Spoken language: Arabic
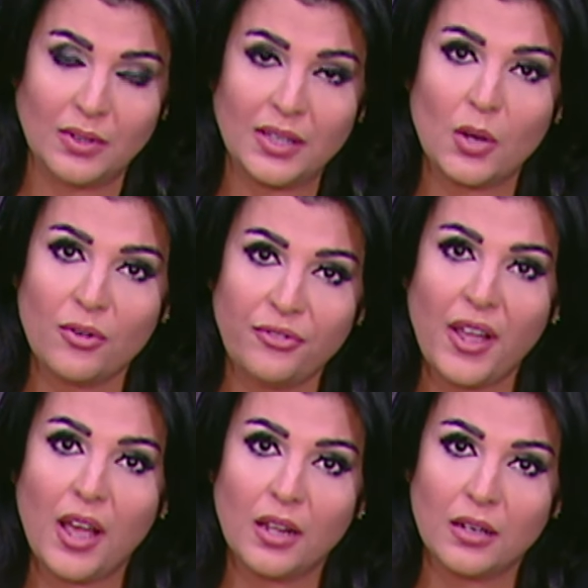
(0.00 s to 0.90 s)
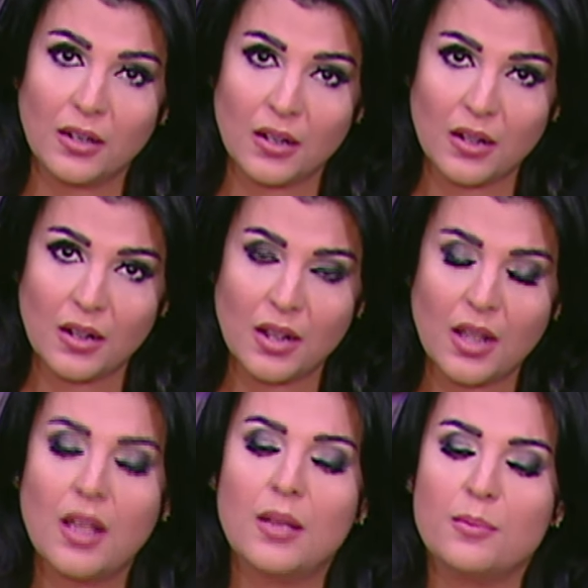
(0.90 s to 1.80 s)
توفاها الله
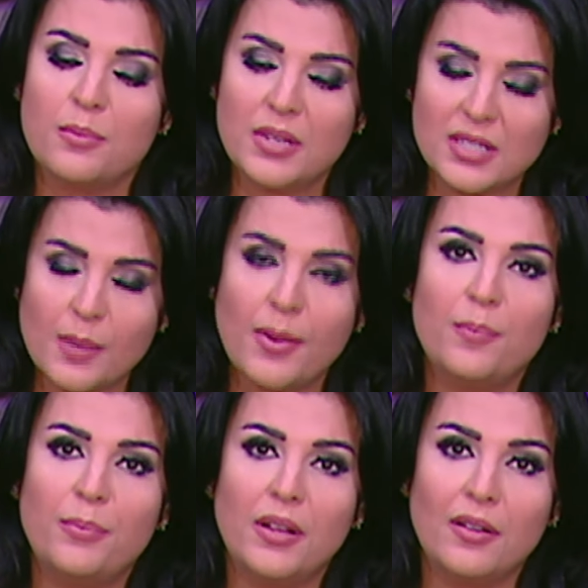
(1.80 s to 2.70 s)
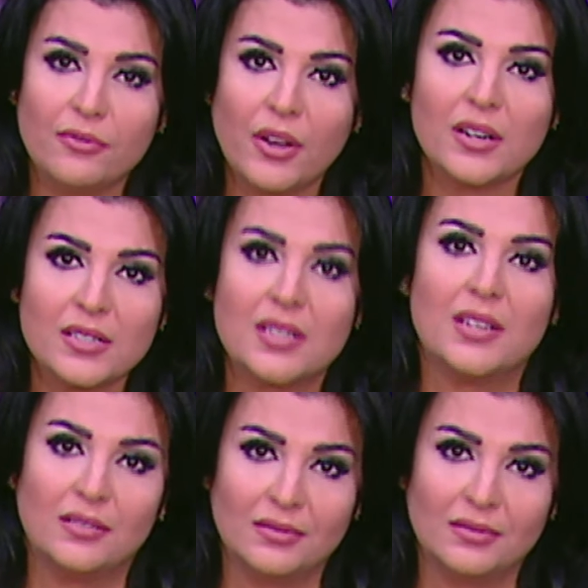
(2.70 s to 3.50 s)
بسبب فيروس سي